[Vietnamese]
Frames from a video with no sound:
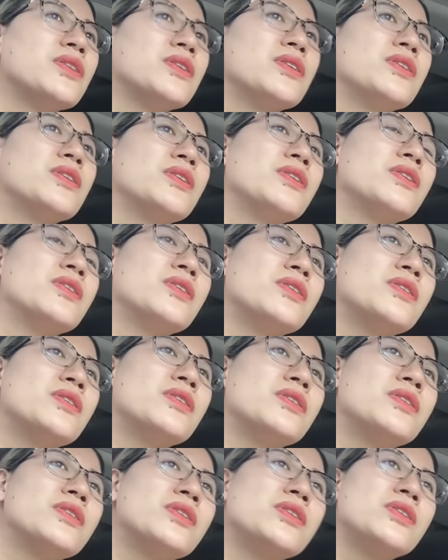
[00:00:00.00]
Dạ vâng.
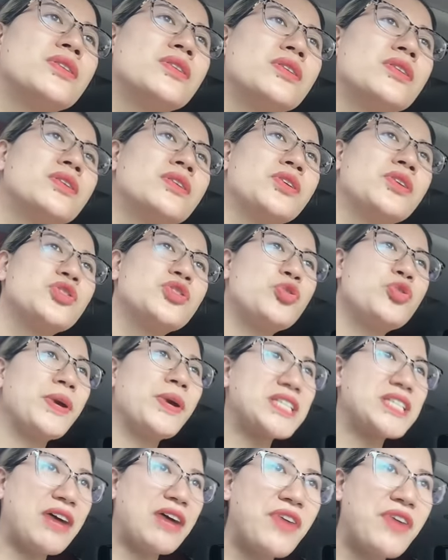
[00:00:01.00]
Chúng
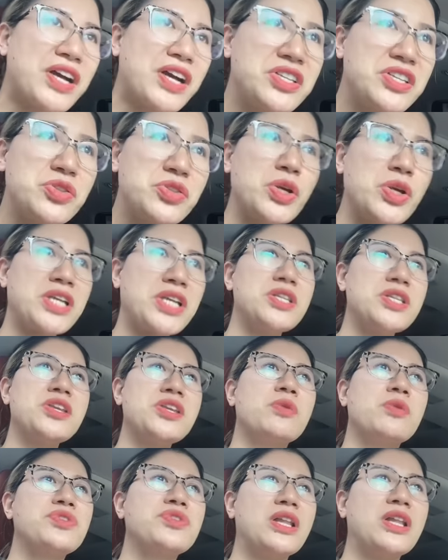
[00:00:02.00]
mày dạ vâng, nhưng chuyện này rất
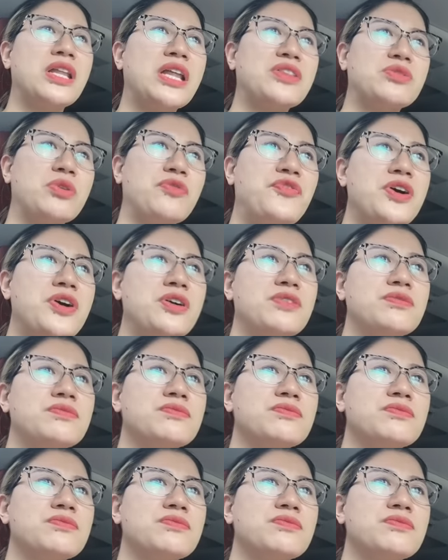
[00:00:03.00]
nhiều lần rồi Phương.